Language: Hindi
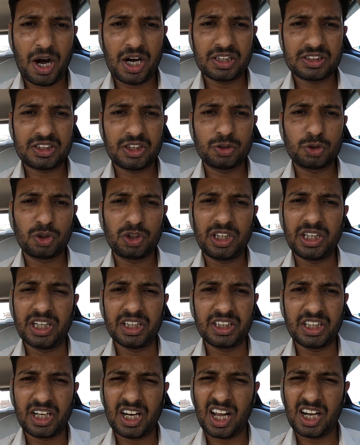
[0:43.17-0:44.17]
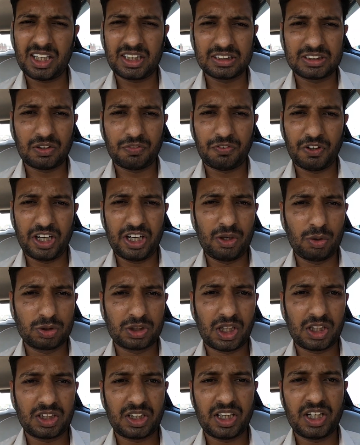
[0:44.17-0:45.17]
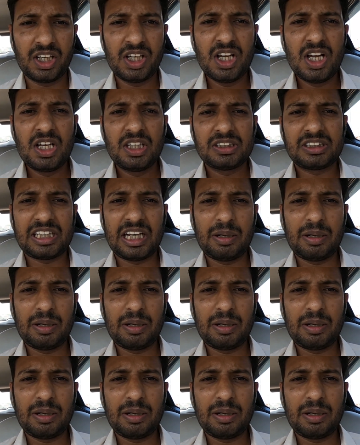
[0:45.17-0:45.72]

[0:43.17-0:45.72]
पार्ट्स हैं जो धीरे धीरे हल्के से फेड हो जाते हैं